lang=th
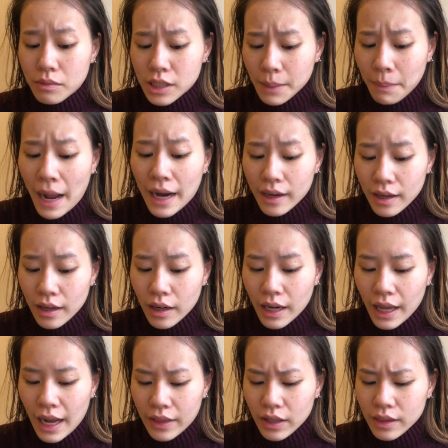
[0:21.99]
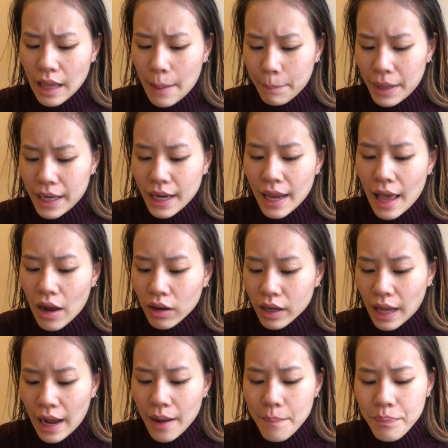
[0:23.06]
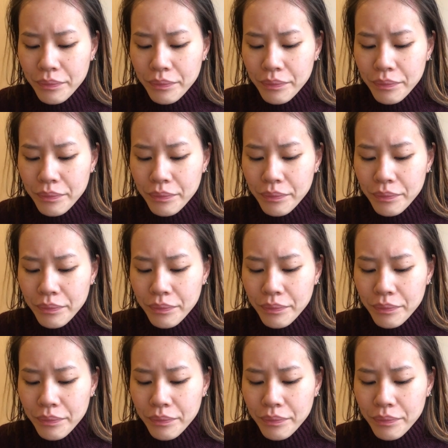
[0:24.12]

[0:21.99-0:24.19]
สักพักหนึ่งแล้วนะคะตั้งแต่ปีที่แล้วแล้วนะ